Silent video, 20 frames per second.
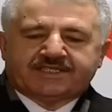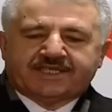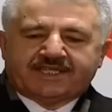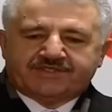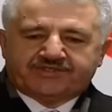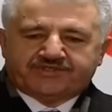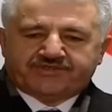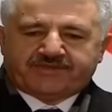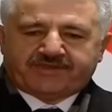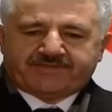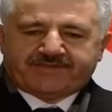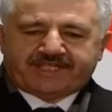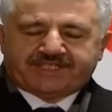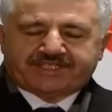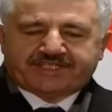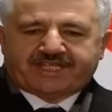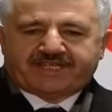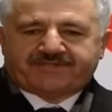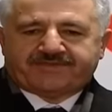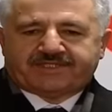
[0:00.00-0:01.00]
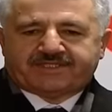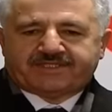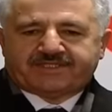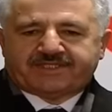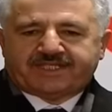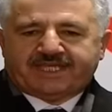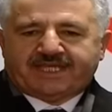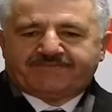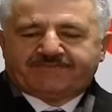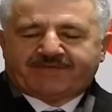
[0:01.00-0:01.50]
Sayın
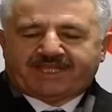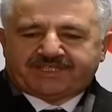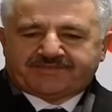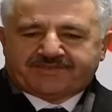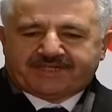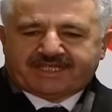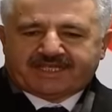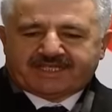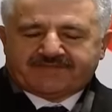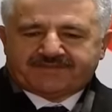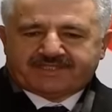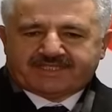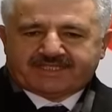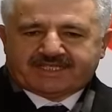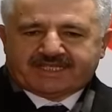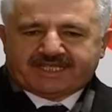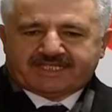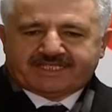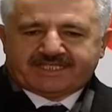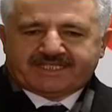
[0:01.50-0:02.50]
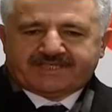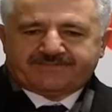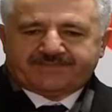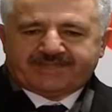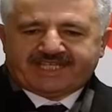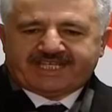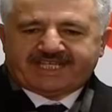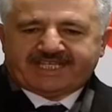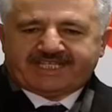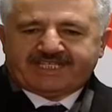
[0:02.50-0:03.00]
Cumhurbaşkanımızın, Sayın Başbakanımızın
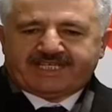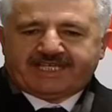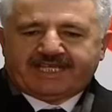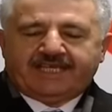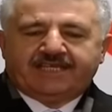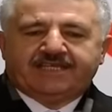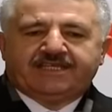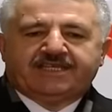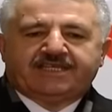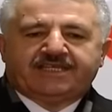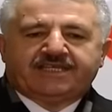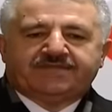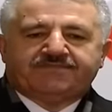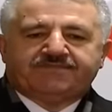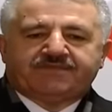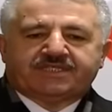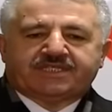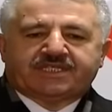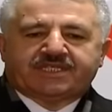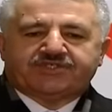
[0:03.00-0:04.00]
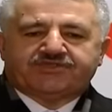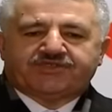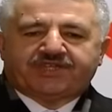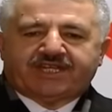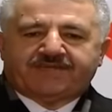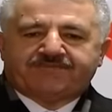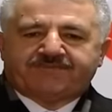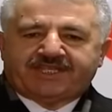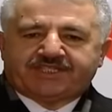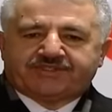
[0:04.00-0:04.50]
katılımları ile biz
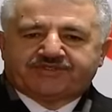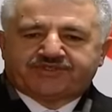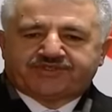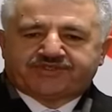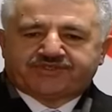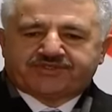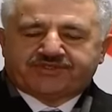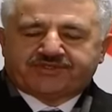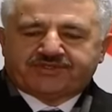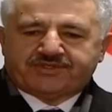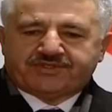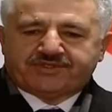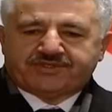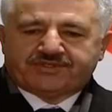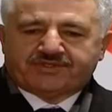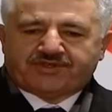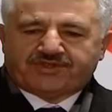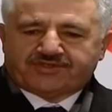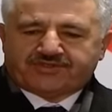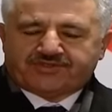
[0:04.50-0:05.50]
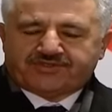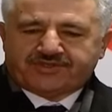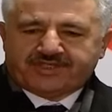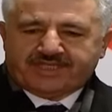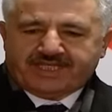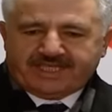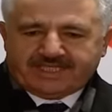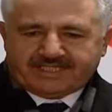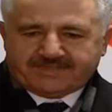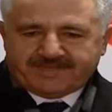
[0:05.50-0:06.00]
Keçiören metrosunu o
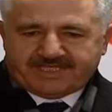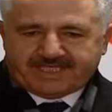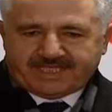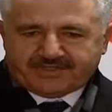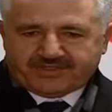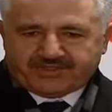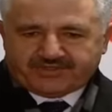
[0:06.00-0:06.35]
gün hizmete